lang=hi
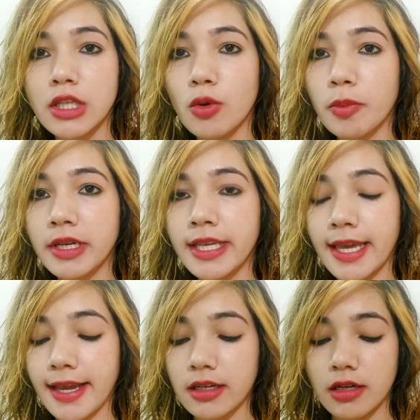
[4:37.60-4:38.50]
इसके ऊपर
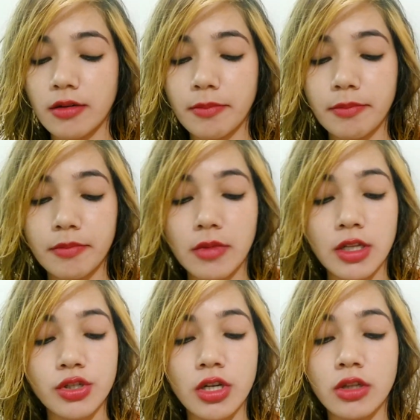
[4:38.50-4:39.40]
ये एक
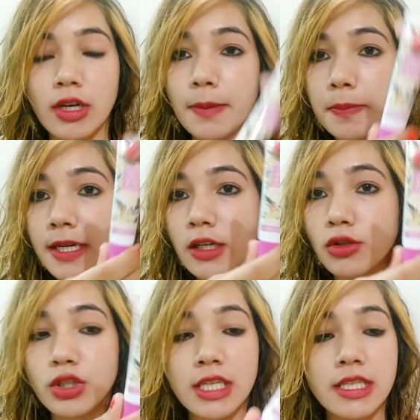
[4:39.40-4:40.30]
अच्छा तो लिप
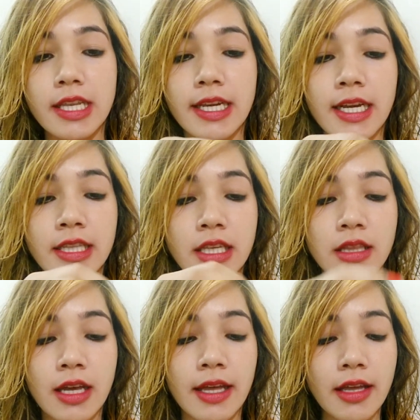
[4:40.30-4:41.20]
टेंट कुछ इस तरीके का
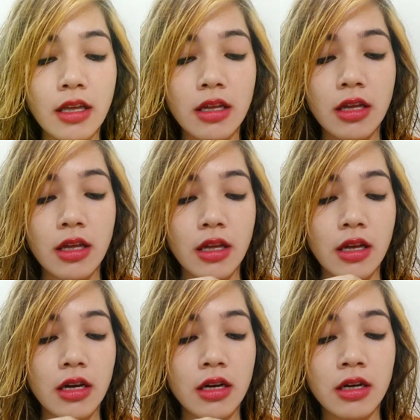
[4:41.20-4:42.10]
दिखता है
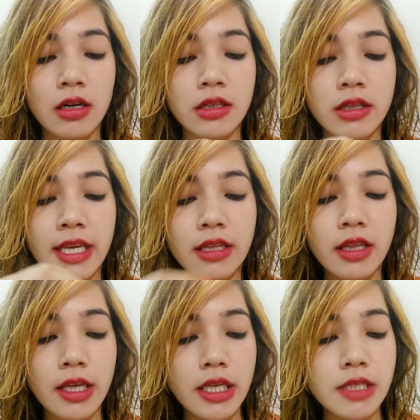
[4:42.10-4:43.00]
आ,
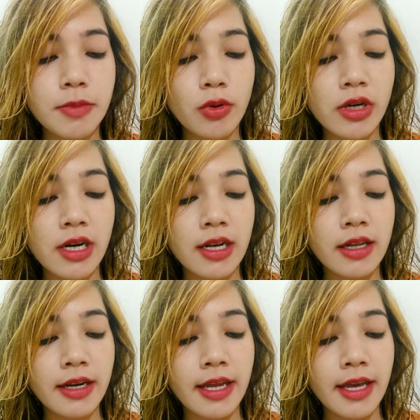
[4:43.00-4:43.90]
देखते हैं कि इसमें कोई
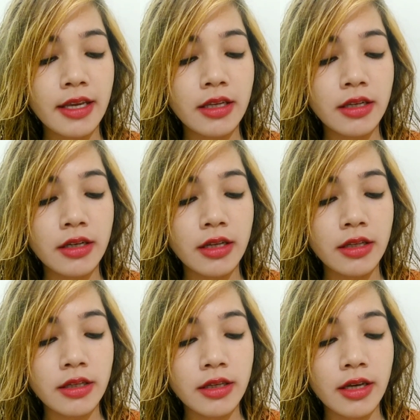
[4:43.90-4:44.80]
कलर है कि
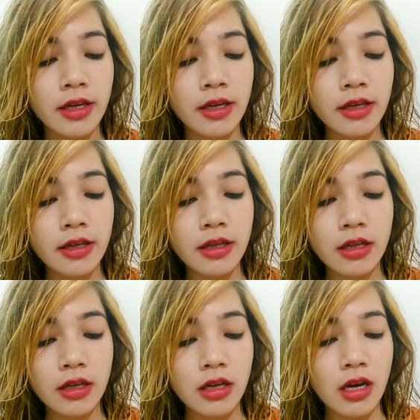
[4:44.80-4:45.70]
नहीं है
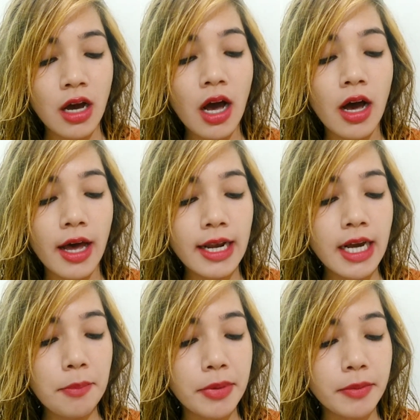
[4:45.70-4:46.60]
हाँ
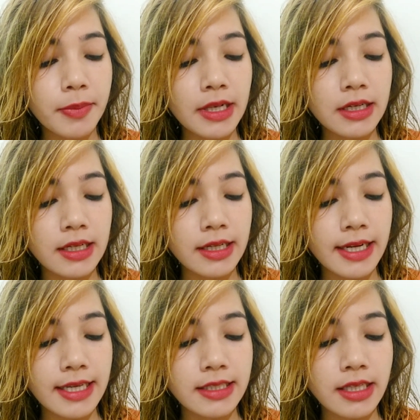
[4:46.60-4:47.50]
हल्का पर्पल
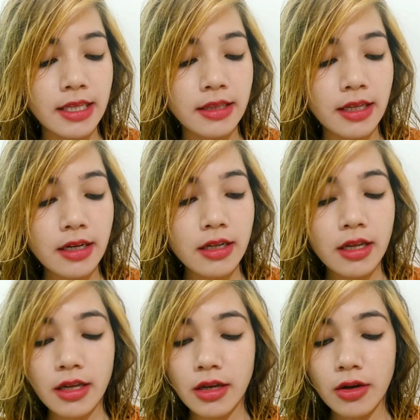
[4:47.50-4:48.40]
कलर है इसके अंदर
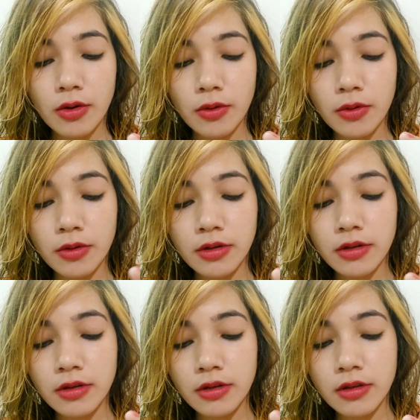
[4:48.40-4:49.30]
और
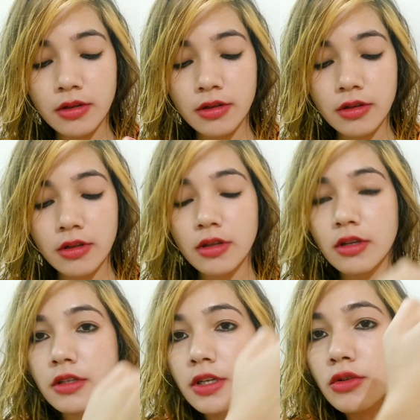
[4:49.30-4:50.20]

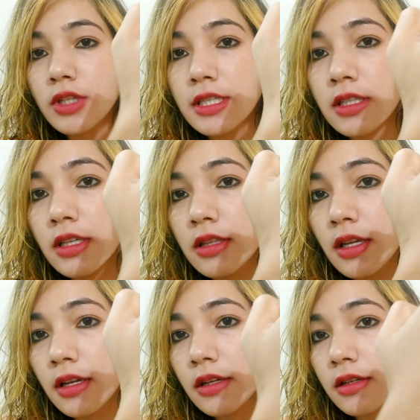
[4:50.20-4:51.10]
ये कुछ ऐसा
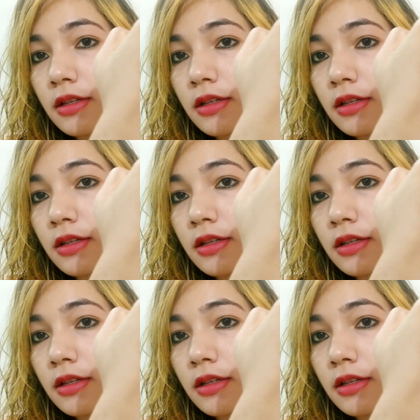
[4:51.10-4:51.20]
दिखता है